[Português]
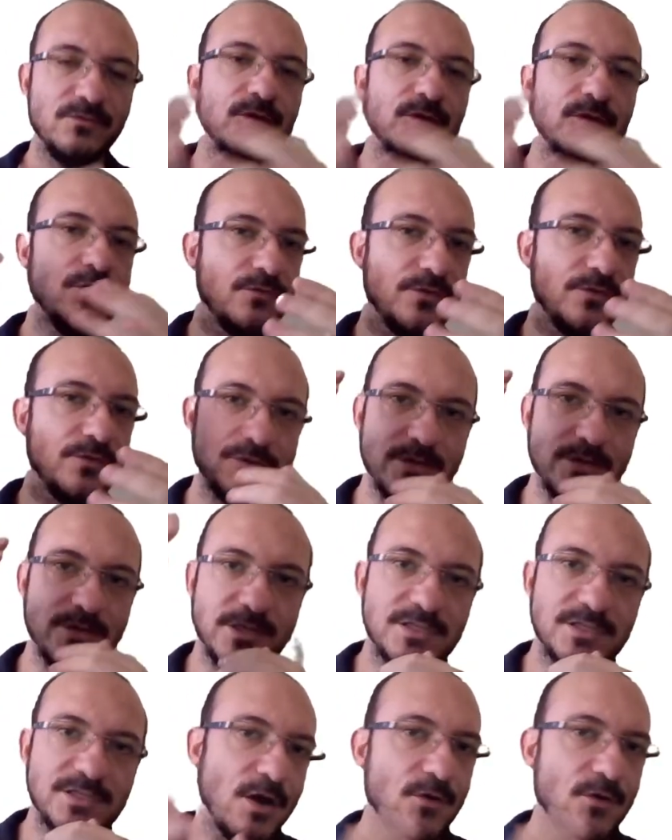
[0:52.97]
viu um vídeo que
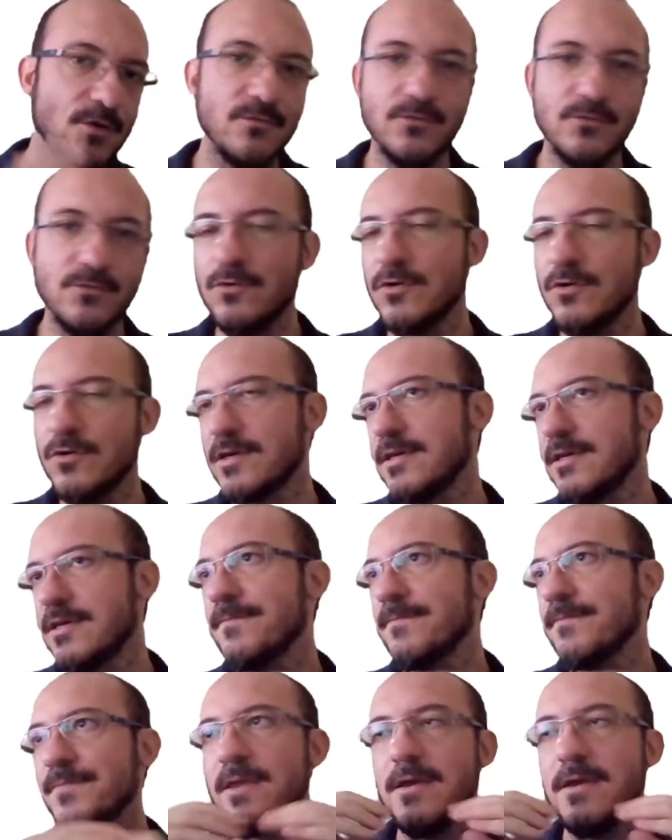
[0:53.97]
te salvou,
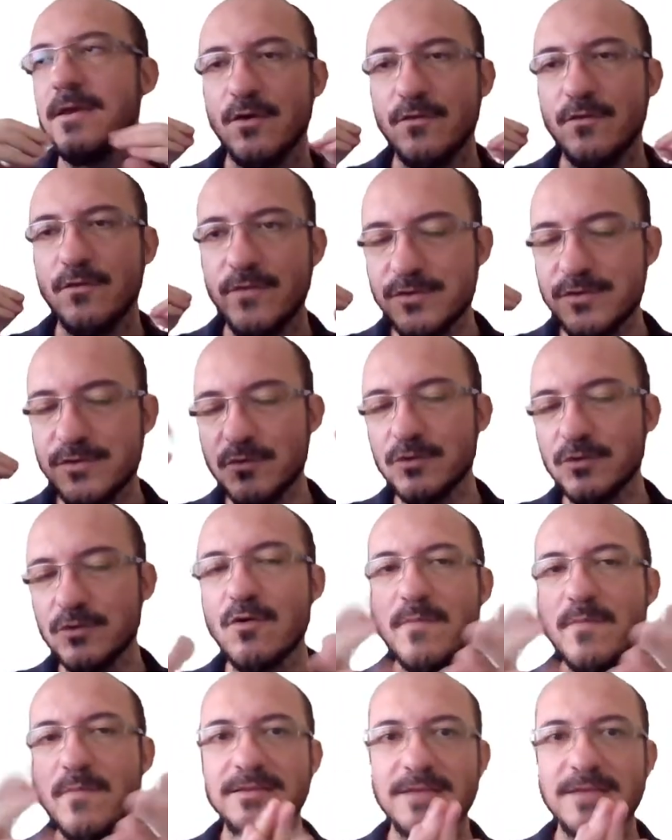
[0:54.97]
que eu vejo muito
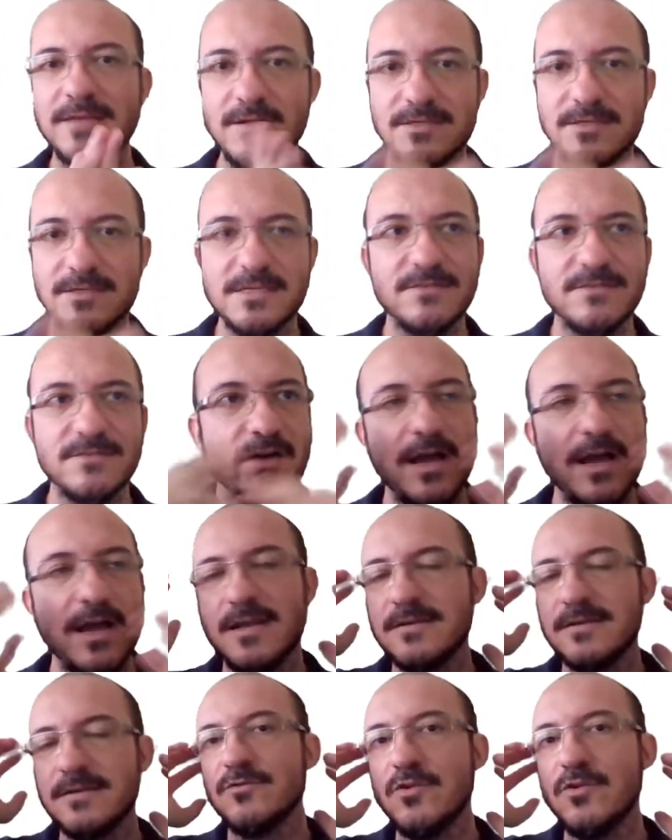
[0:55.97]
comentário assim,
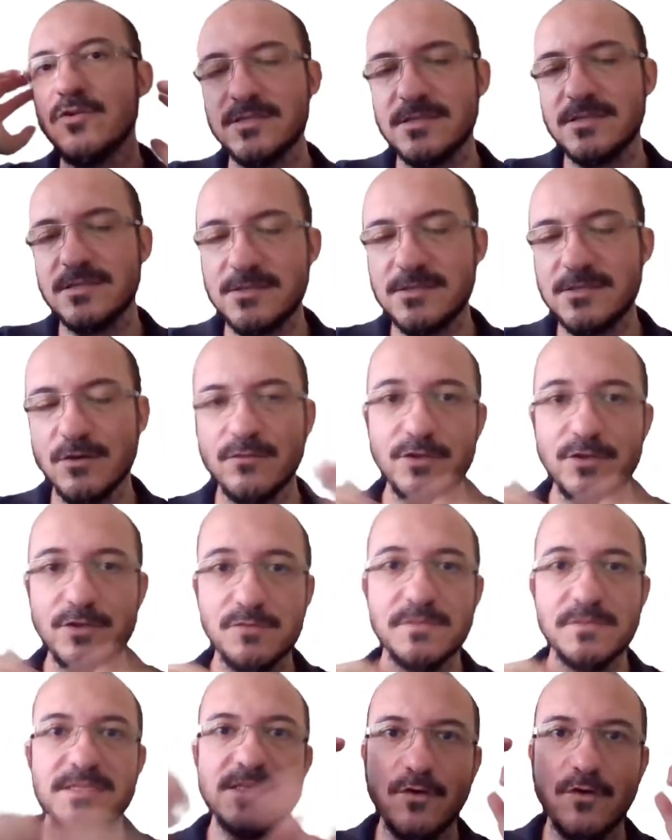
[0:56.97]
Wagner, nossa, seu
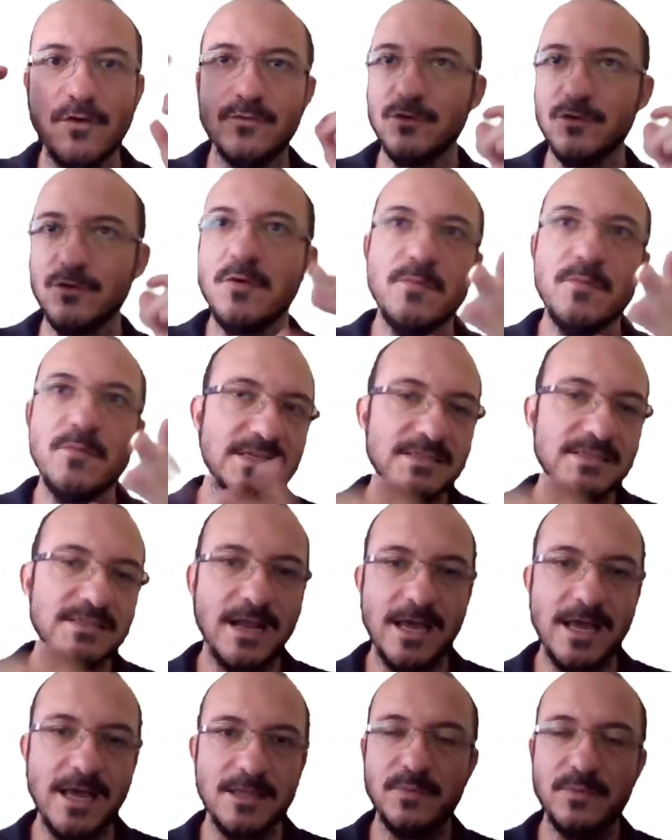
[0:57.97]
vídeo me salvou no meu
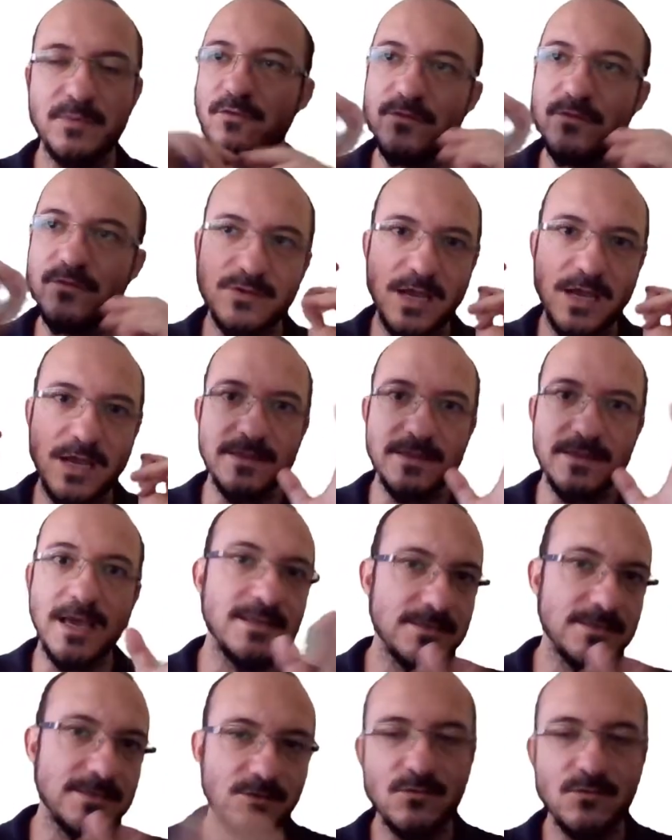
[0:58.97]
mestrado porque eu fiz uma
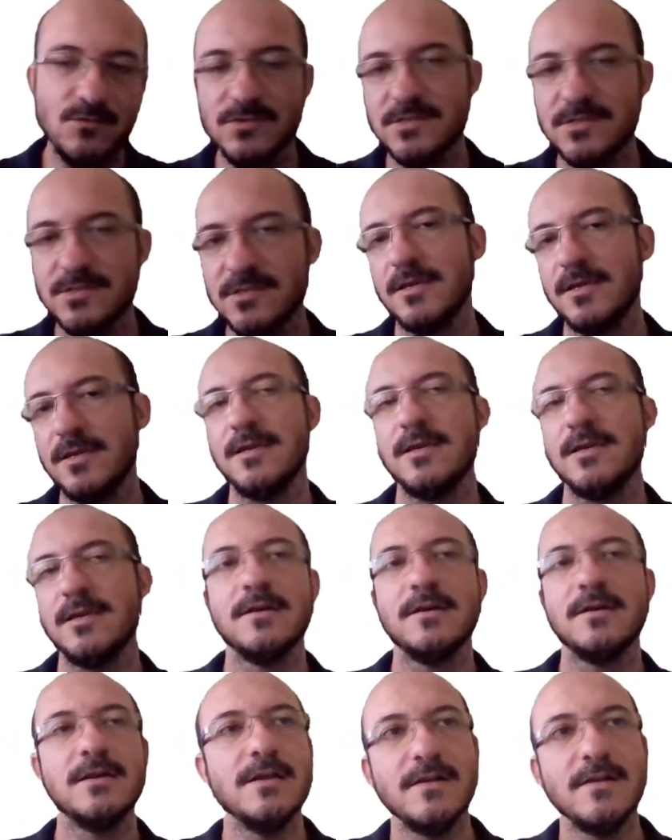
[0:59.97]
análise que eu não conseguia.